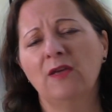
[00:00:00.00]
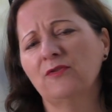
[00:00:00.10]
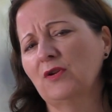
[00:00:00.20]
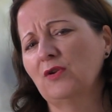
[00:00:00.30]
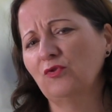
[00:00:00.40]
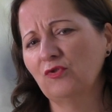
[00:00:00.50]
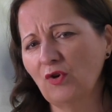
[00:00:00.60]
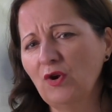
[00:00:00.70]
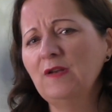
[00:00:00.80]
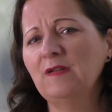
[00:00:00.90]
sondern du
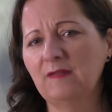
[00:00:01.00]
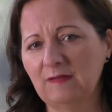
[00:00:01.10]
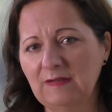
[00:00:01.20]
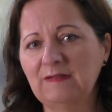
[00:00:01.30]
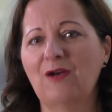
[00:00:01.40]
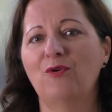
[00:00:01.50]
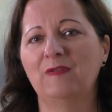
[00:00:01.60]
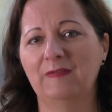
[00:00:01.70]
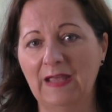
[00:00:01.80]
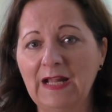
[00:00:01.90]
solltest dich auch
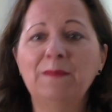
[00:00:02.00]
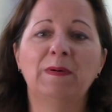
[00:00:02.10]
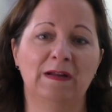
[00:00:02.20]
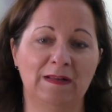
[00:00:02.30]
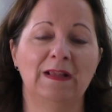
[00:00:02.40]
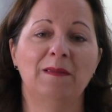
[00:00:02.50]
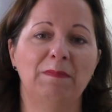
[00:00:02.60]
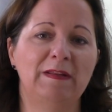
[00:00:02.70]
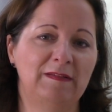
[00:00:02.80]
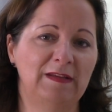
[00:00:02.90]
selber
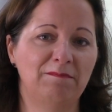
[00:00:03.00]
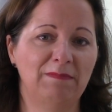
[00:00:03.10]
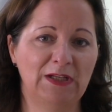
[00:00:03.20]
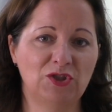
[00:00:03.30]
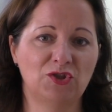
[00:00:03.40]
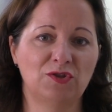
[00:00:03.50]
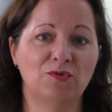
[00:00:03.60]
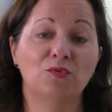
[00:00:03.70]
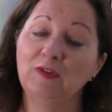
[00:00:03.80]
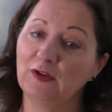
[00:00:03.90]
mit dem
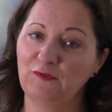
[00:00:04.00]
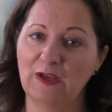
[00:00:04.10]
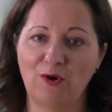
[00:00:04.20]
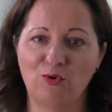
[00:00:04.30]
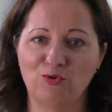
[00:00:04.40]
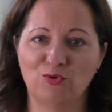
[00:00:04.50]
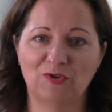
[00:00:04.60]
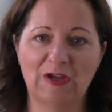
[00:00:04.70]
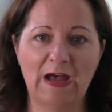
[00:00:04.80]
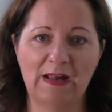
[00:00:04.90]
Menschen unter vier Augen
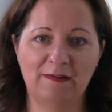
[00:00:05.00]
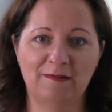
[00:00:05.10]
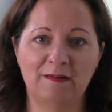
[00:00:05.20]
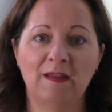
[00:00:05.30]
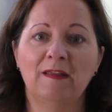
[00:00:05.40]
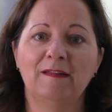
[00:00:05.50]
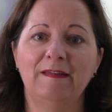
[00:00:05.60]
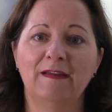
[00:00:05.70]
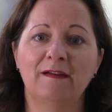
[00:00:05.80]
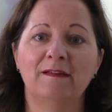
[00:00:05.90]
unterhalten,
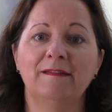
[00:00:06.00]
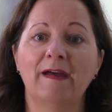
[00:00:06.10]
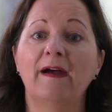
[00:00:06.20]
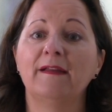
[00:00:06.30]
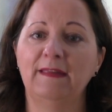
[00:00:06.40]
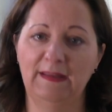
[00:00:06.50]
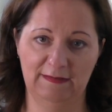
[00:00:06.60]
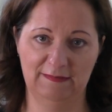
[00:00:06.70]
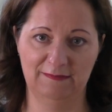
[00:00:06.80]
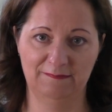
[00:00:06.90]
der da
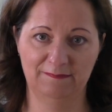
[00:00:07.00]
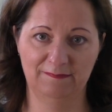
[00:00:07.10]
geht.